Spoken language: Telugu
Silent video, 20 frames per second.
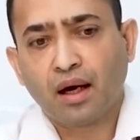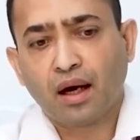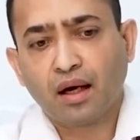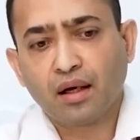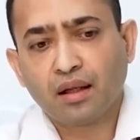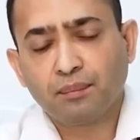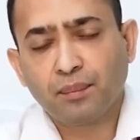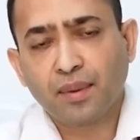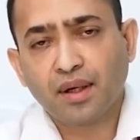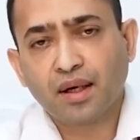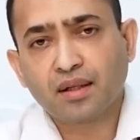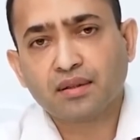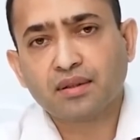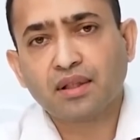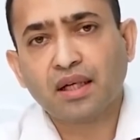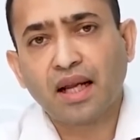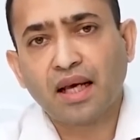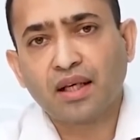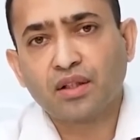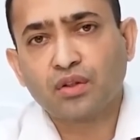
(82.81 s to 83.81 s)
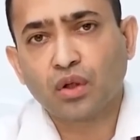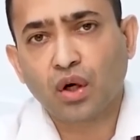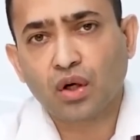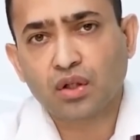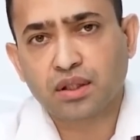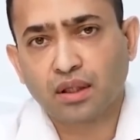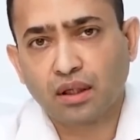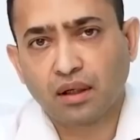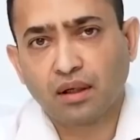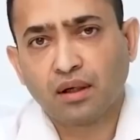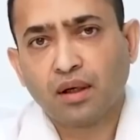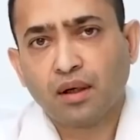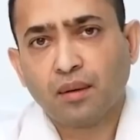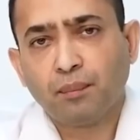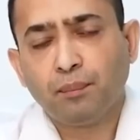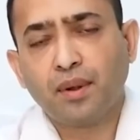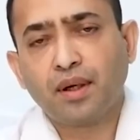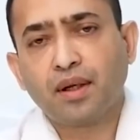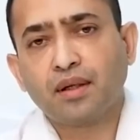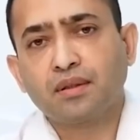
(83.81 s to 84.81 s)
అంటే బీటా సెల్ ఎగ్జాషన్
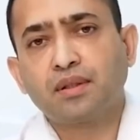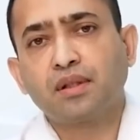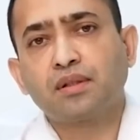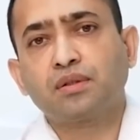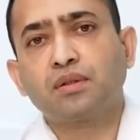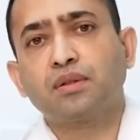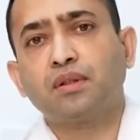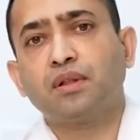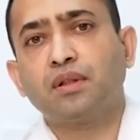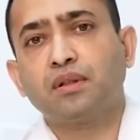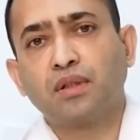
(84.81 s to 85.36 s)
బీటా సెల్స్